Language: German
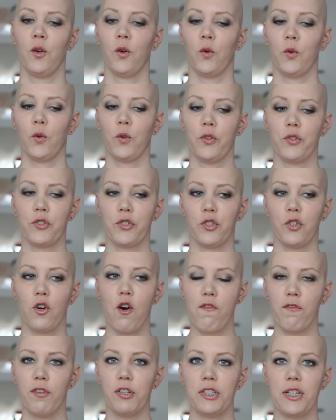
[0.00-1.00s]
und äh,
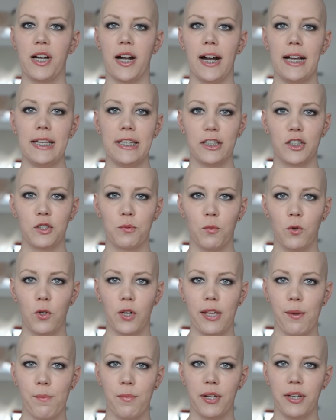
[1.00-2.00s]
hoffe, ich erreiche jetzt
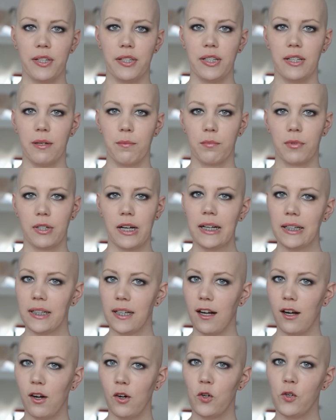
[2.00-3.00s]
morgen jemanden hier im
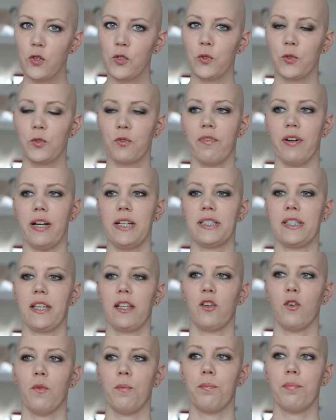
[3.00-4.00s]
Krankenhaus und weiß
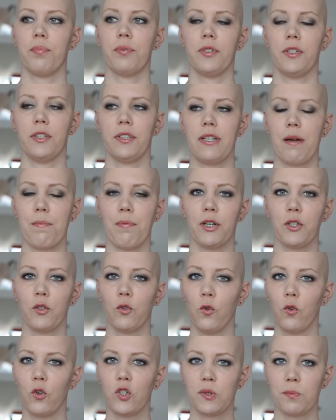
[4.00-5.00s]
dann, ob äh, der
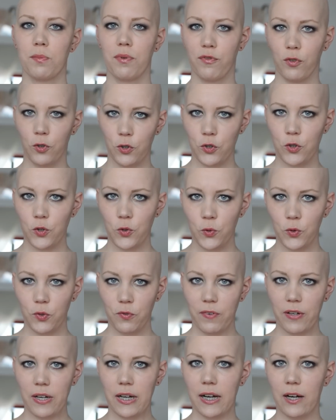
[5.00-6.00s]
pathologische Befund
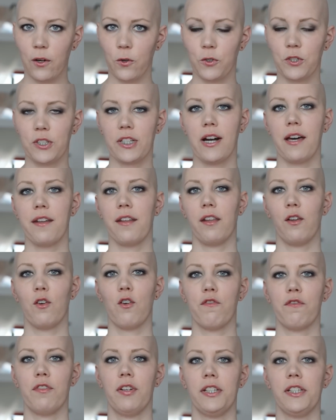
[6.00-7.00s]
gut war und kann dann
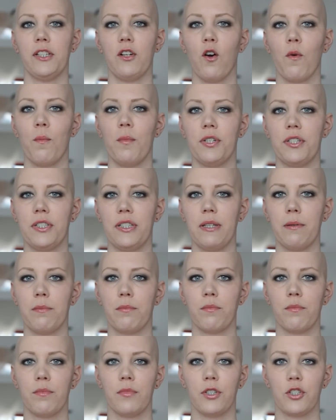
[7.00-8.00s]
hoffentlich auch mit
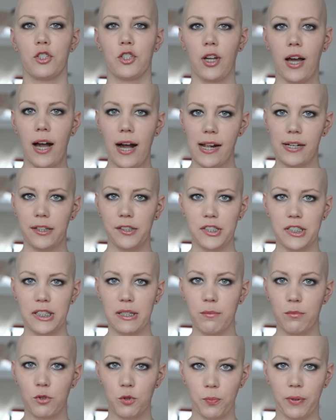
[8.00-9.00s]
dem äh,
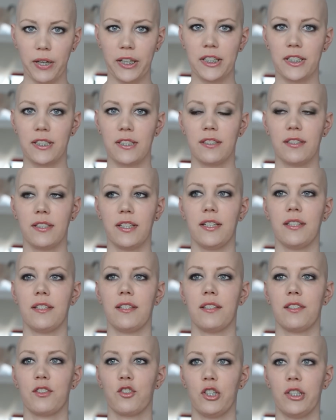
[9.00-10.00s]
Strahlenteam sprechen, denn
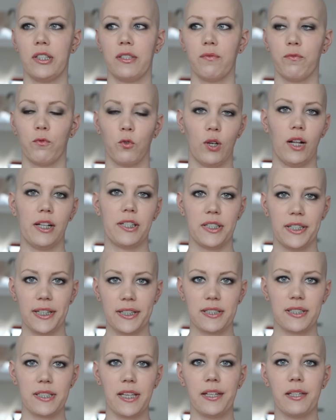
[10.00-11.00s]
das steht wohl als
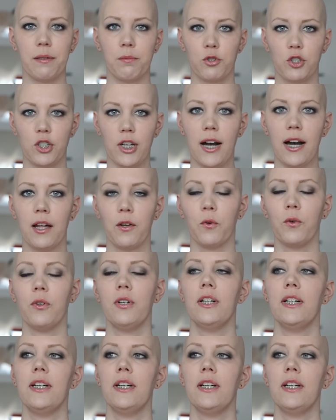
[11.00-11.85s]
nächstes an, die Bestrahlung.